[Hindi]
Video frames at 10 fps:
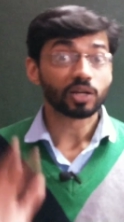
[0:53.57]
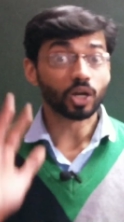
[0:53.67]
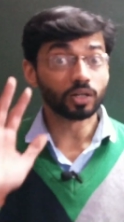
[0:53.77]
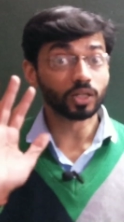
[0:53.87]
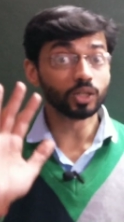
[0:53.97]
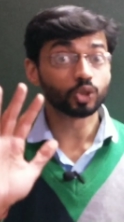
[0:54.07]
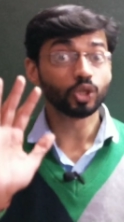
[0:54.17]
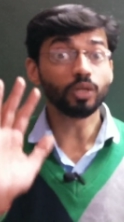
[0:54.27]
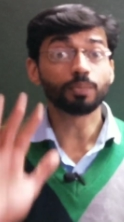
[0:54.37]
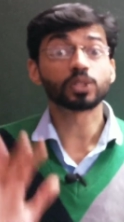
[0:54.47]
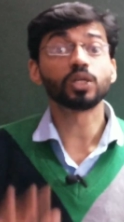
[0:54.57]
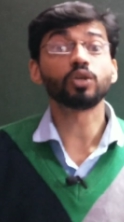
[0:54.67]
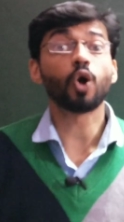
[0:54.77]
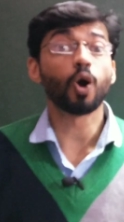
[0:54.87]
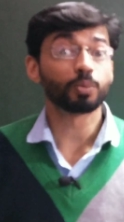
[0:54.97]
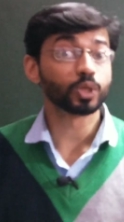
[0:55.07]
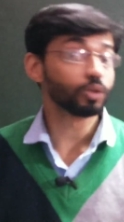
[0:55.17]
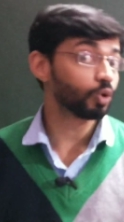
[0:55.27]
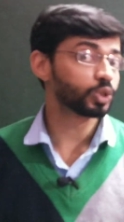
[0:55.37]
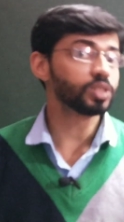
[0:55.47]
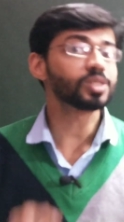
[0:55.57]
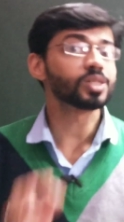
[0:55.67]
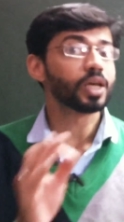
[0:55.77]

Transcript: थर्टी थ्री परसेंट ऑप्शन क्वेश्चन